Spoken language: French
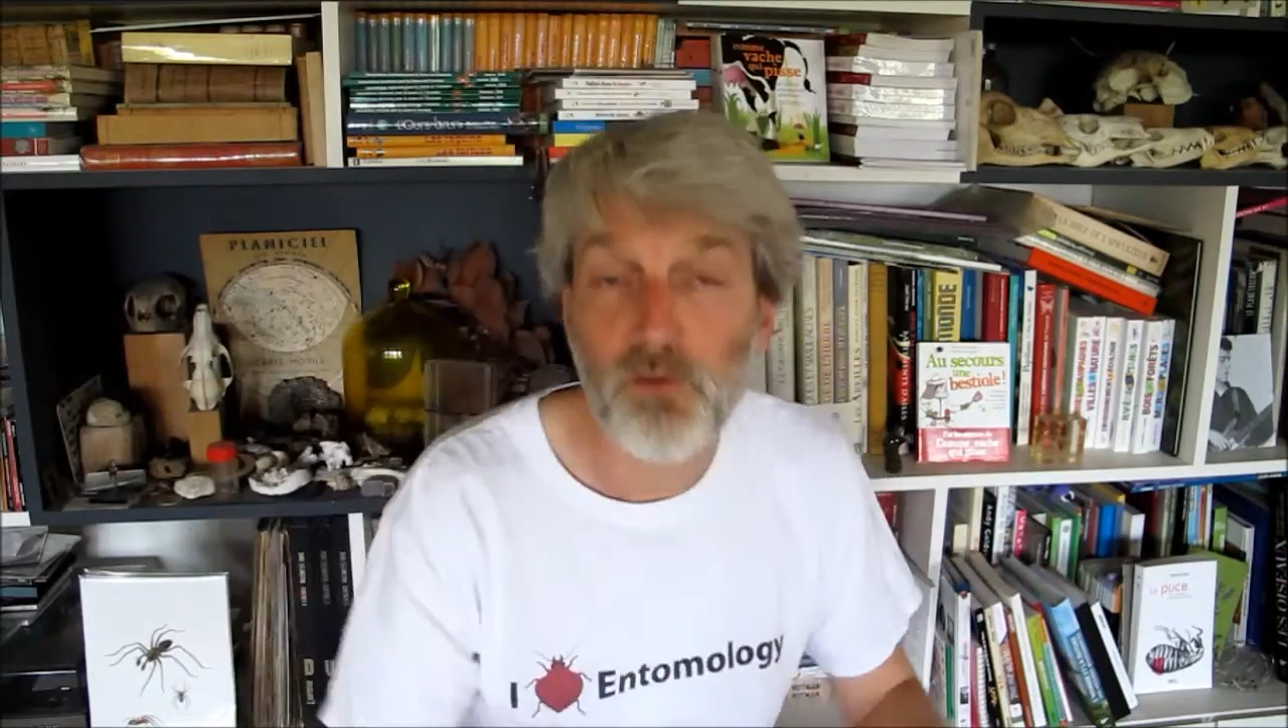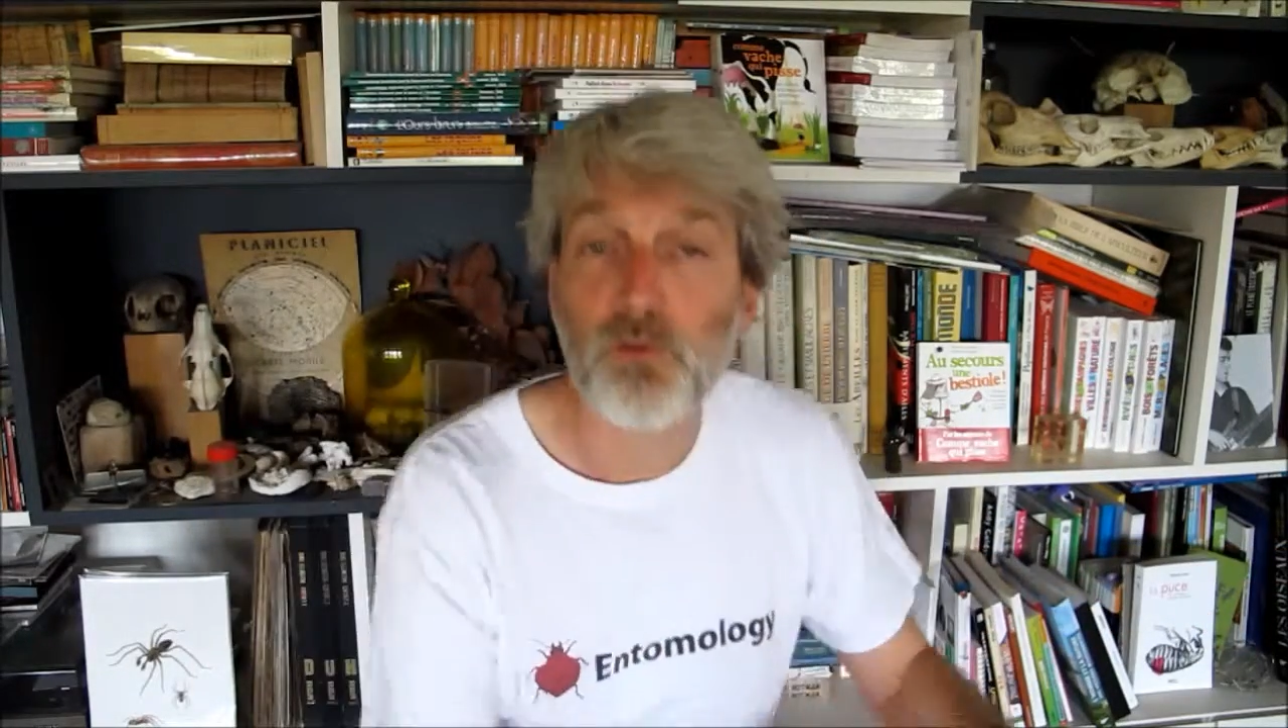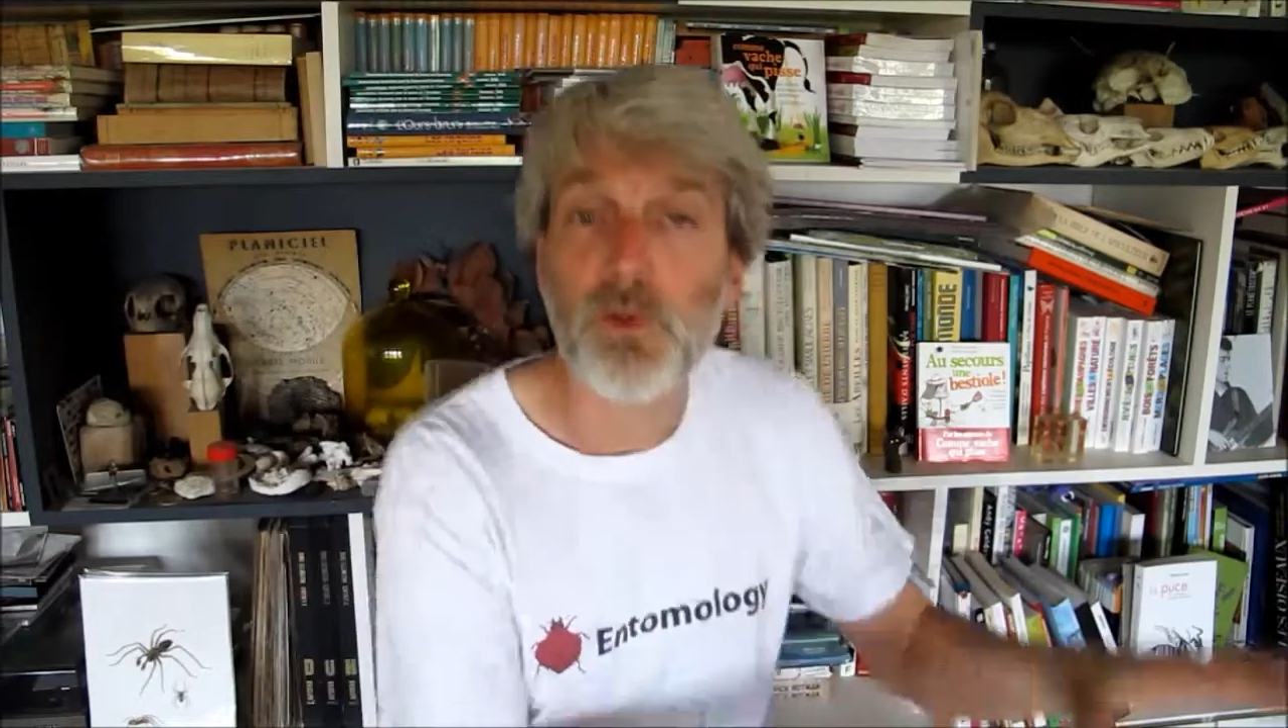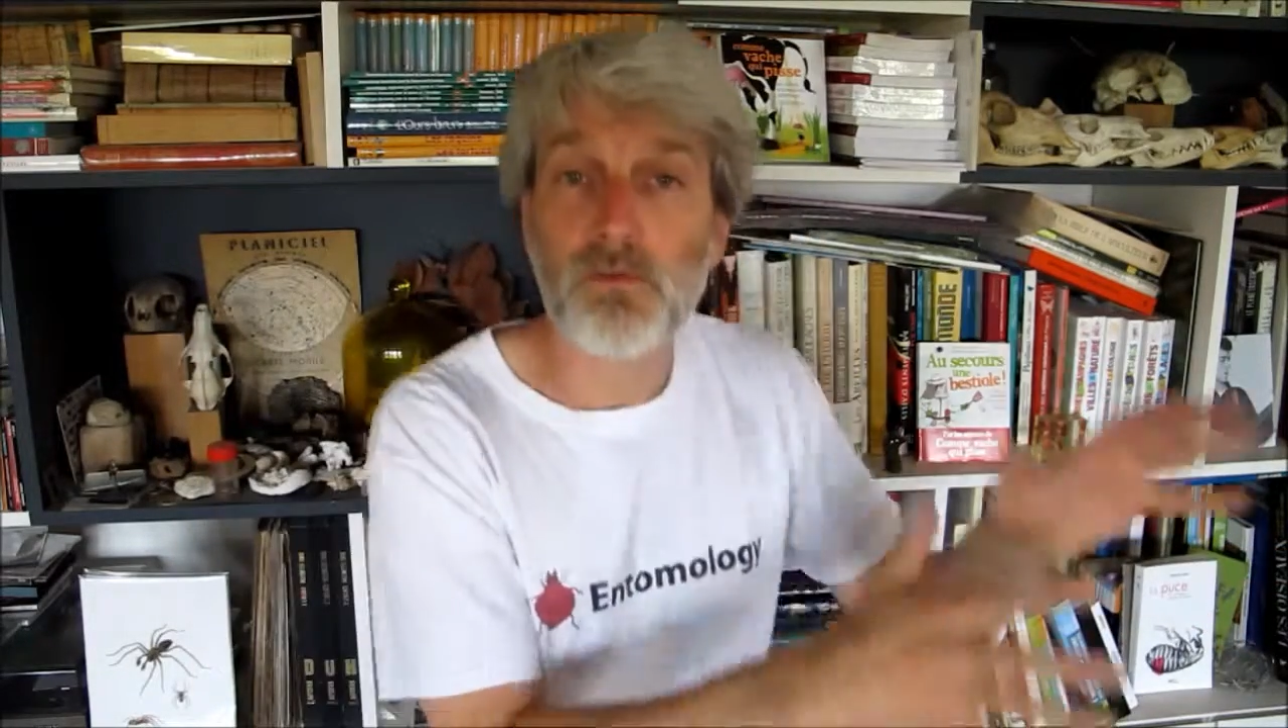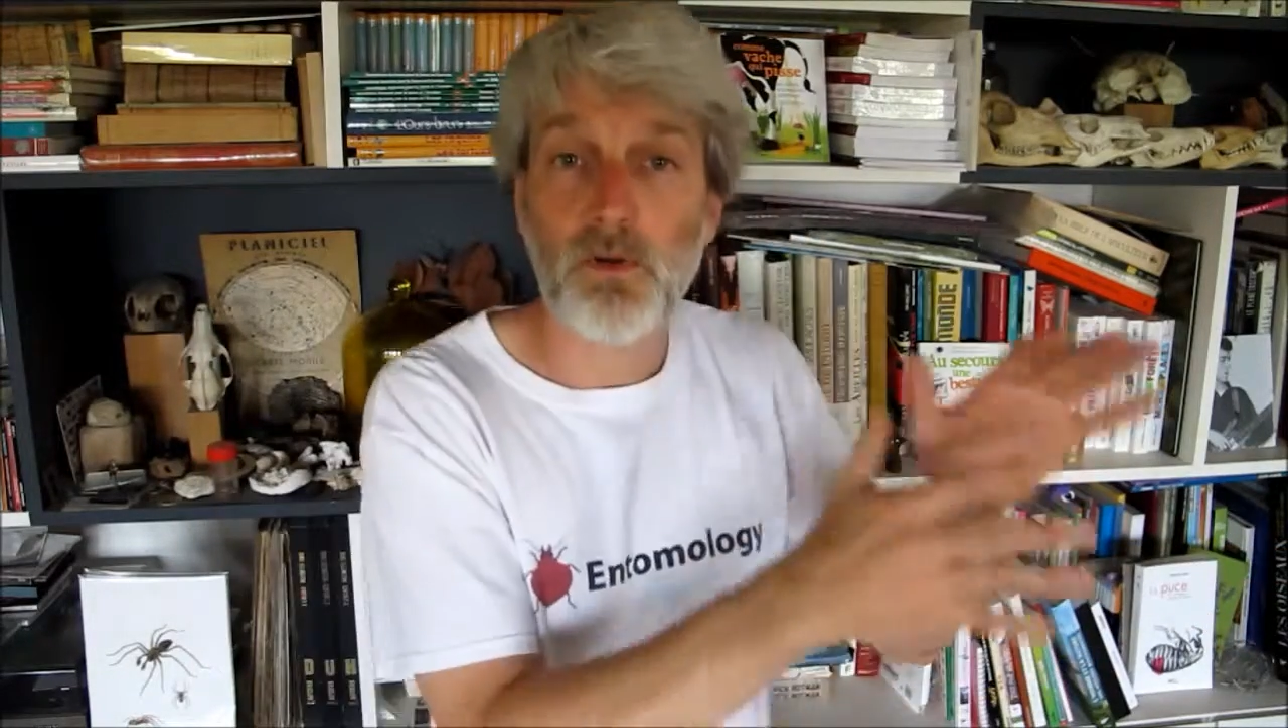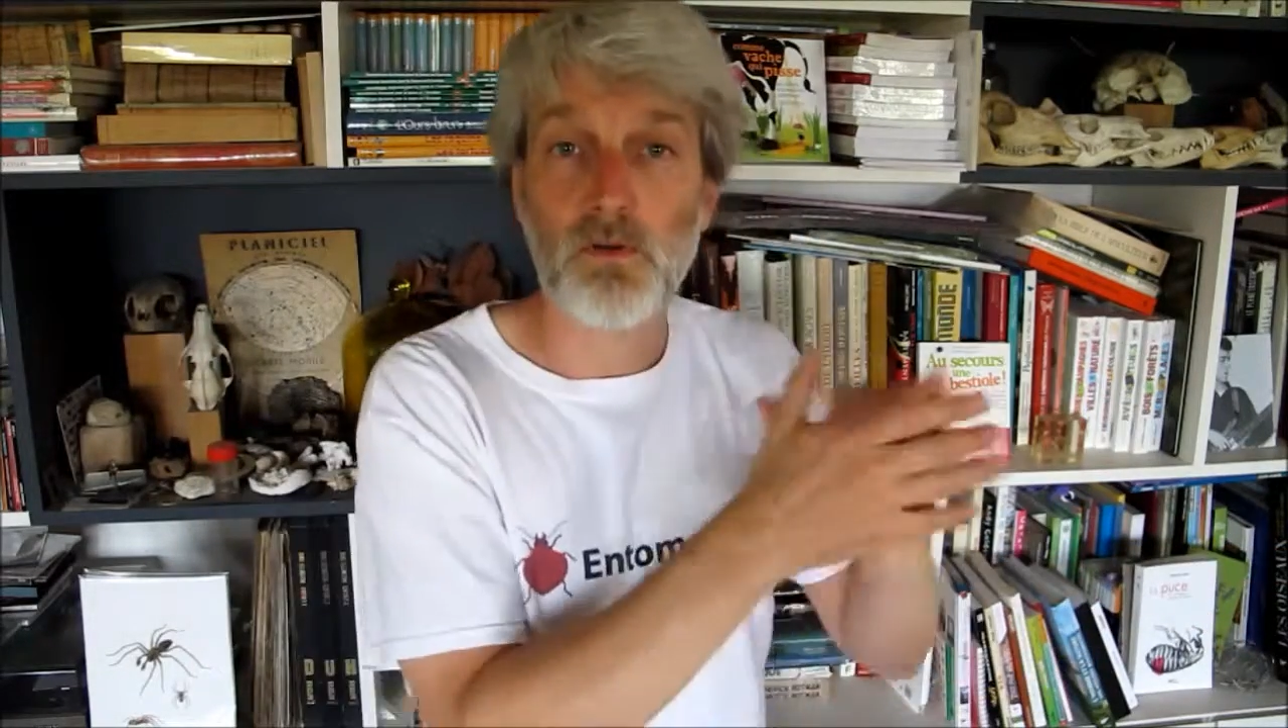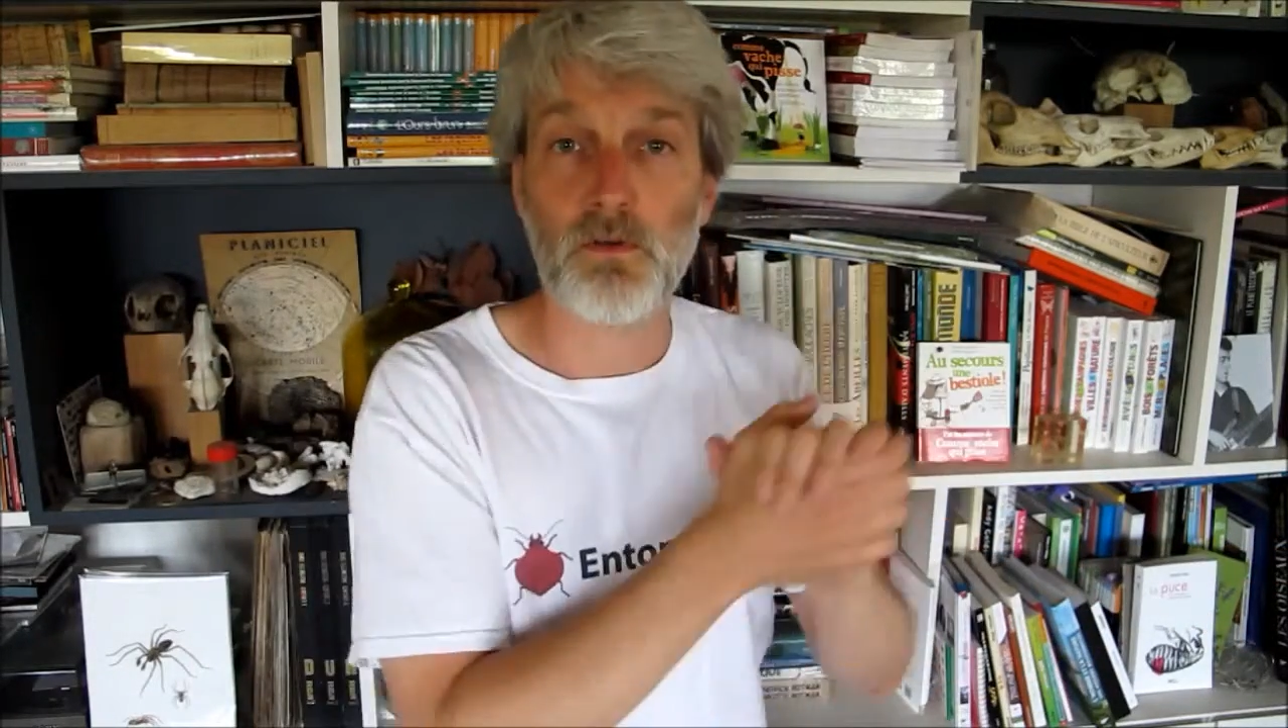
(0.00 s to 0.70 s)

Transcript: suivent